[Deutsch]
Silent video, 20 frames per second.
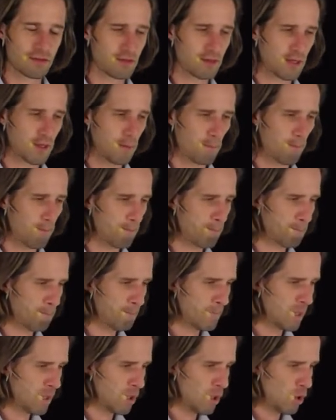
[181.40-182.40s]
denken.
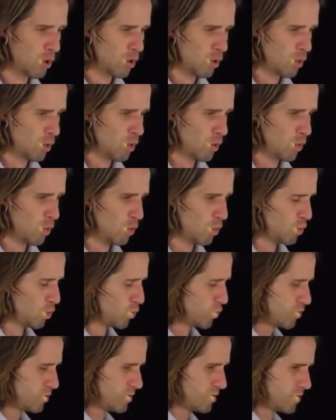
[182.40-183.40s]

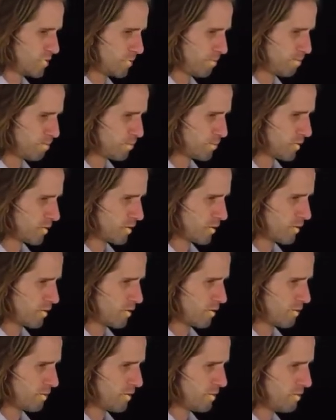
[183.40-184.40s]
Und
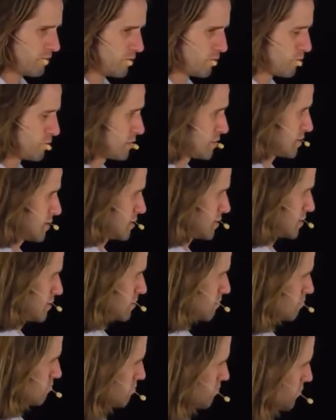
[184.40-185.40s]
wenn wir uns
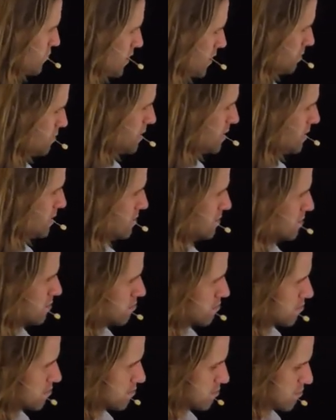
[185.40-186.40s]
vielleicht mal das
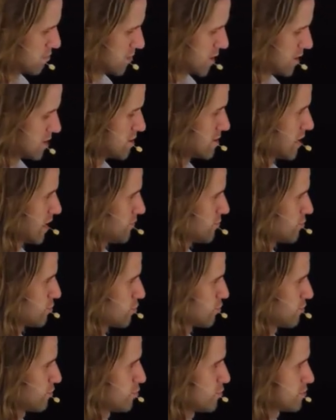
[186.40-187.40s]
ja, Zitat von
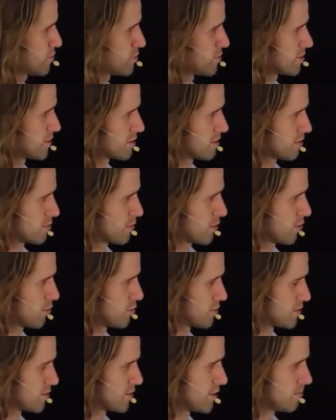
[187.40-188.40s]
Konfuzius jetzt mal
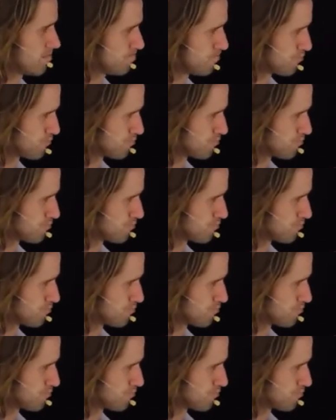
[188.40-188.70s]
kurz nehmen,